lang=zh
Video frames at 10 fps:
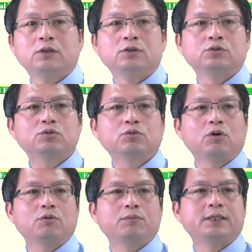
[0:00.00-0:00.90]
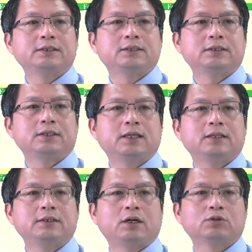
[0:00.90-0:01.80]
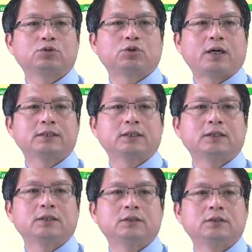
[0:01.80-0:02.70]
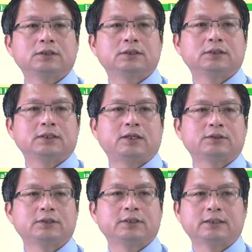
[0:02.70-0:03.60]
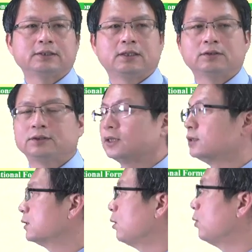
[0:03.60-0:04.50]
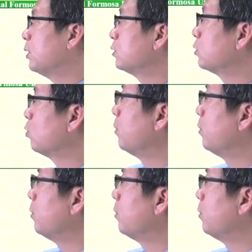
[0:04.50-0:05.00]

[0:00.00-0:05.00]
如果我们今天要传的资资料是这样子哈，这个资料位源就是我